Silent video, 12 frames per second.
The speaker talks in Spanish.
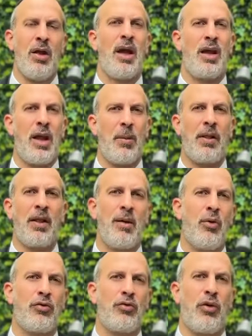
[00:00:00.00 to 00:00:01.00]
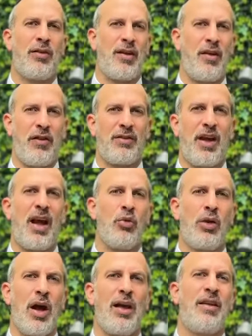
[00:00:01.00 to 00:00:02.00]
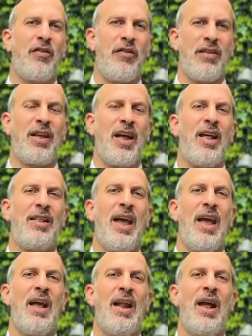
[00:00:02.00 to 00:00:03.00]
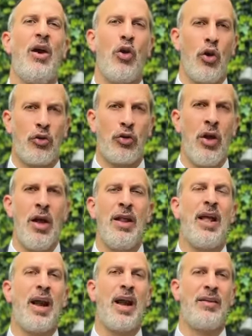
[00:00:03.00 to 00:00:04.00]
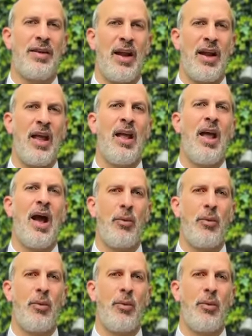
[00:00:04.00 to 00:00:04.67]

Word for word: Y aquí aprendemos, esta fiesta Hanukkah es la fiesta de Leodot, de agradecerle a